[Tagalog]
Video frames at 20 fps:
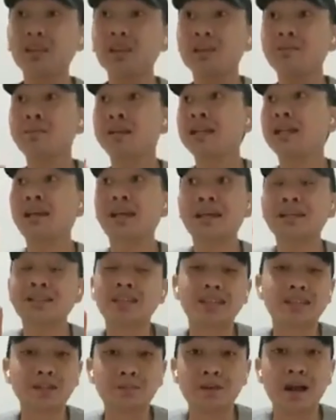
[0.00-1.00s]
maglalagay
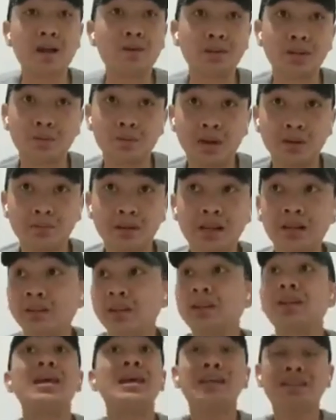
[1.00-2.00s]
sila sa bangko ng 1 million,
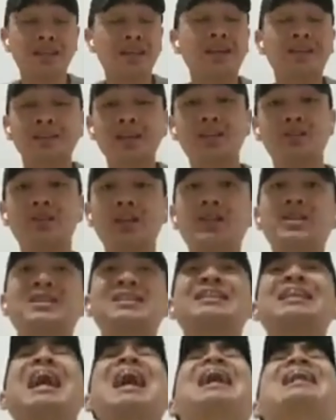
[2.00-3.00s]
then they can take
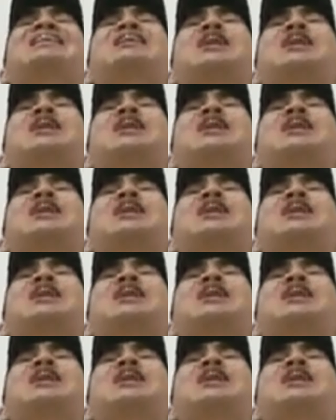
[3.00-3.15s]
donations. Lahat